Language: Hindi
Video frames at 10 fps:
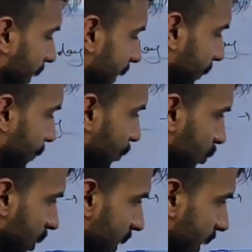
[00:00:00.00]
पहले
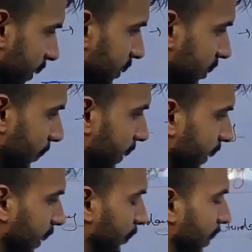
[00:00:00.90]
पूछ ले आने से
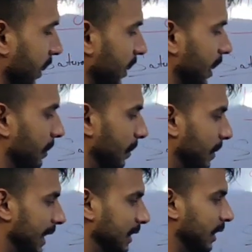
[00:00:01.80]
पहले कृपया करके एक बार
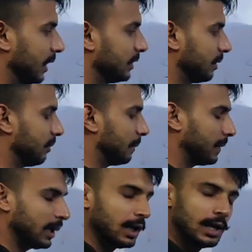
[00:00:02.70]
बात कर ले इस नंबर
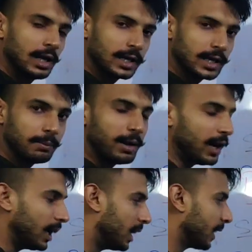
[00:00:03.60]
पे कि मैं
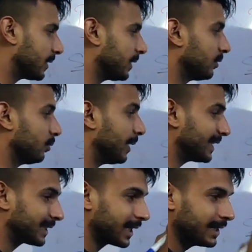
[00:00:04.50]
आ रहा हूं
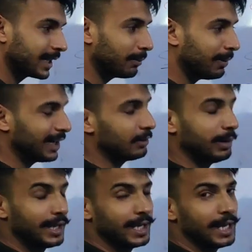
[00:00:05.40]
बात करने के बाद
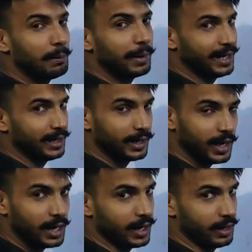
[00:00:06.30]
में ही आए पहले ना
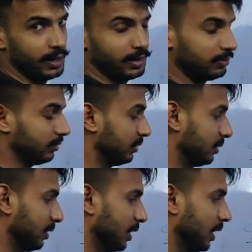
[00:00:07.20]
आए
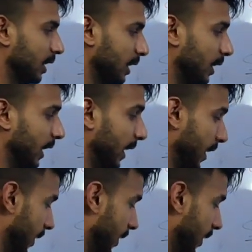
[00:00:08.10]
ठीक है